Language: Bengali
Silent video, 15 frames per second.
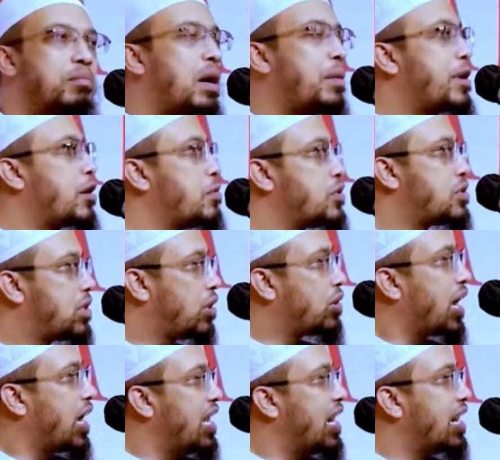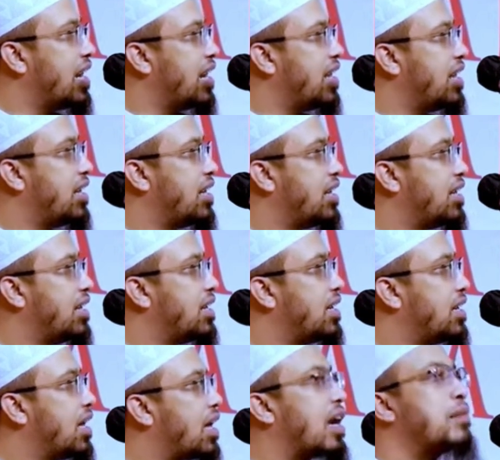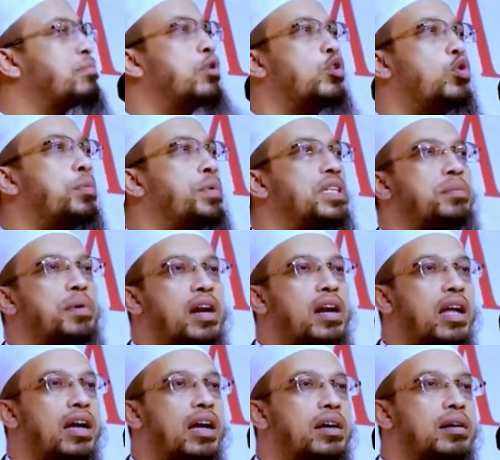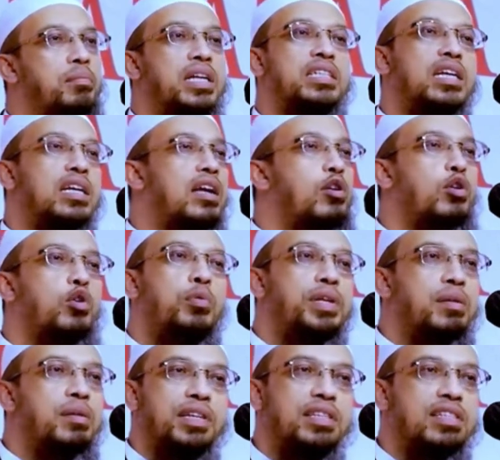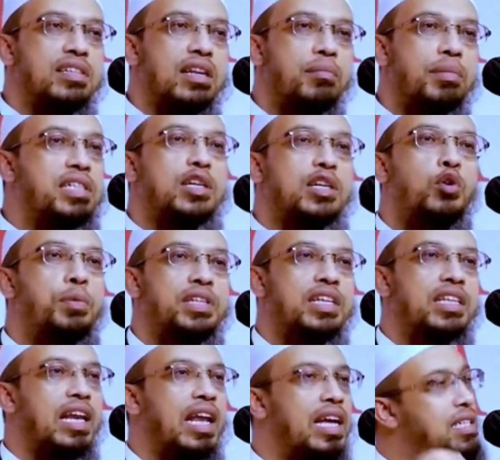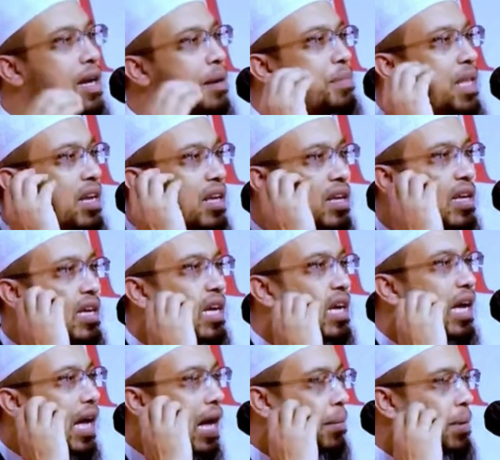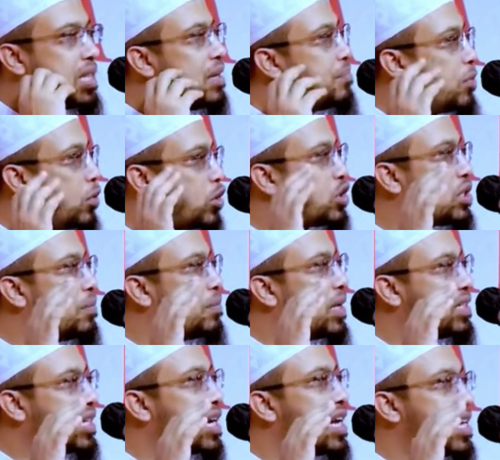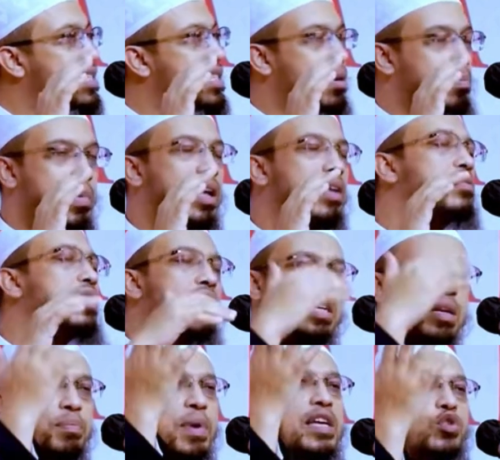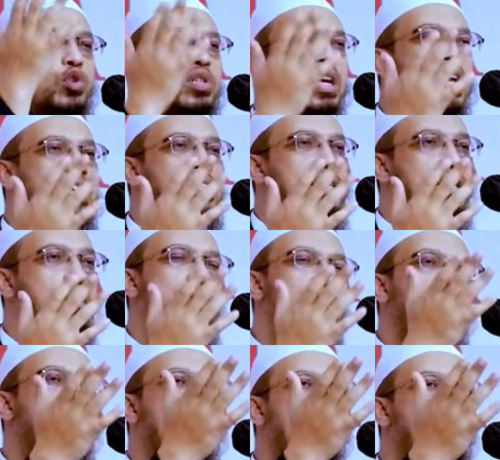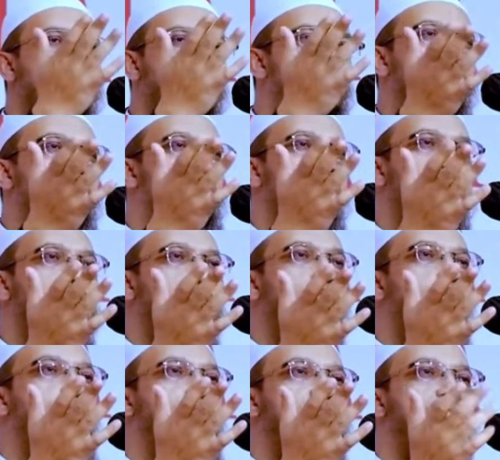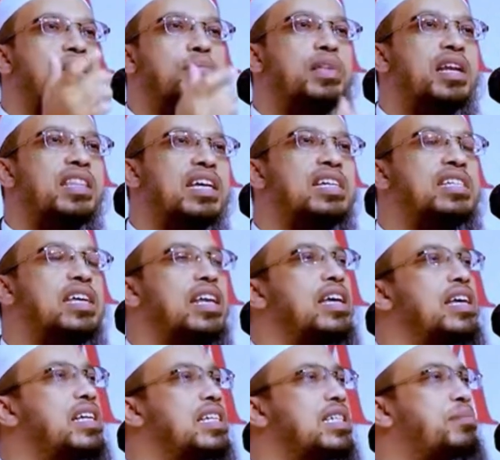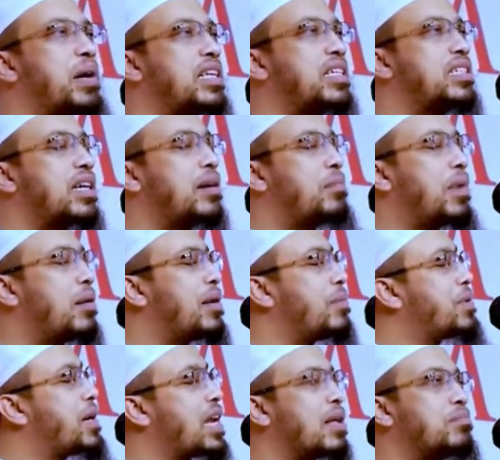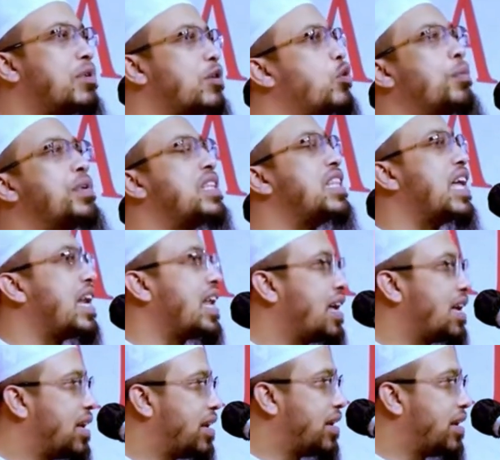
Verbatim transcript: বাবার অবস্থাও কাহিল রাতভর ঘুমাইতে পারে না বাচ্চার কারণে ঘুমাইতে পারতেছে না বাচ্চা ঘুমাইতে দেয় না আচ্ছা আপনারা আমাদের বয়সে যারা আছেন বা থার্টি প্লাসও যারা আছেন আপনাদের শৈশবে এরকম বাচ্চা আপনারা দেখছেন যে বাচ্চা মা বাপকে রাত পর ঘুমাতে দেয় না